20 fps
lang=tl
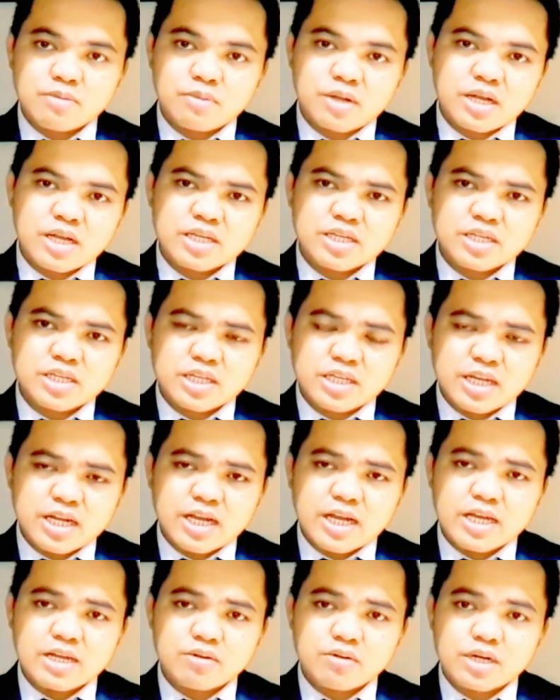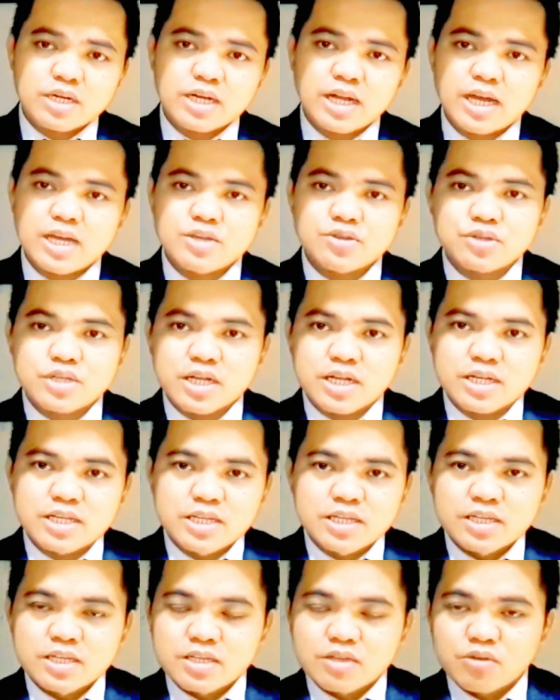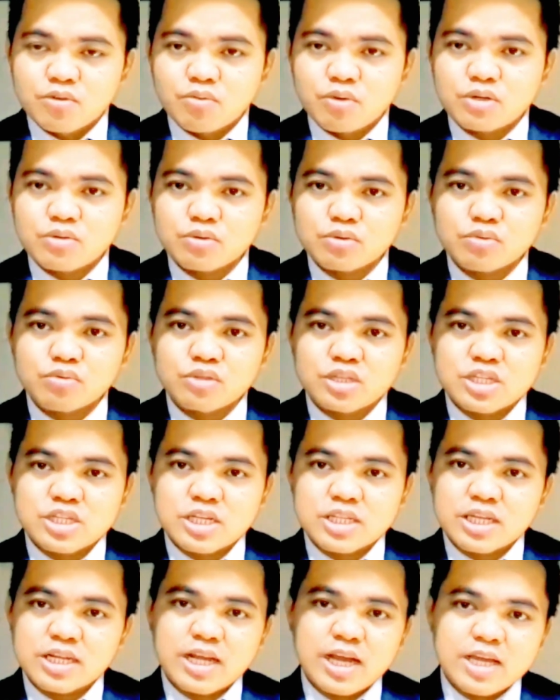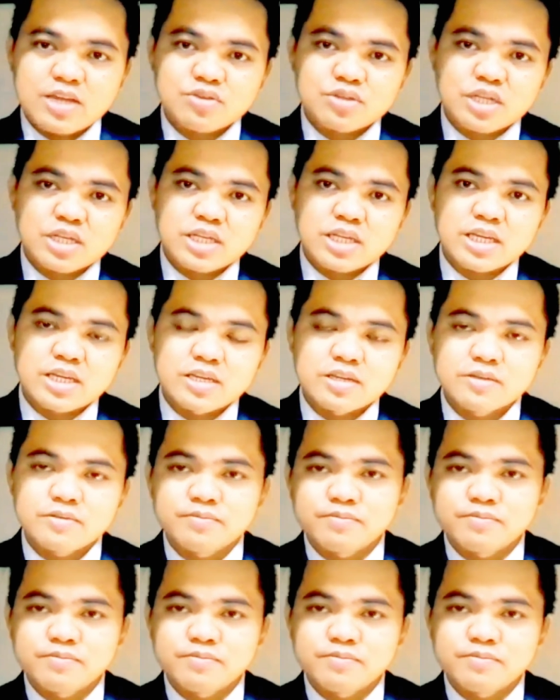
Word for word: Mga ilang araw lang naayos na. One or two days yata, naayos na niya eh.